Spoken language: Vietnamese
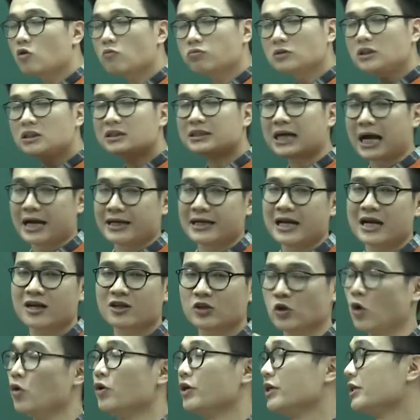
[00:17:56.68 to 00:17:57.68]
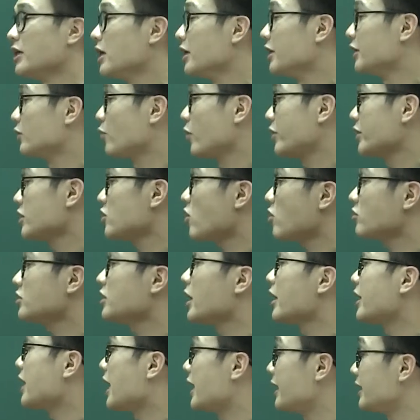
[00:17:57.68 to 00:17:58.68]
cũng như khả năng đổi đời của những con
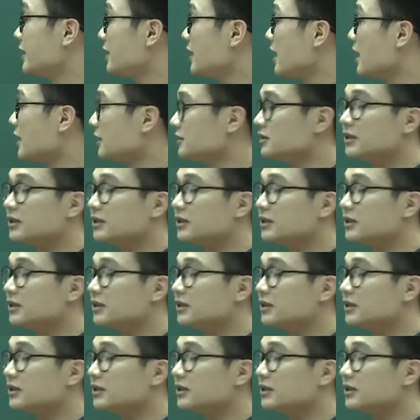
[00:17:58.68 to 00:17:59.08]
người ấy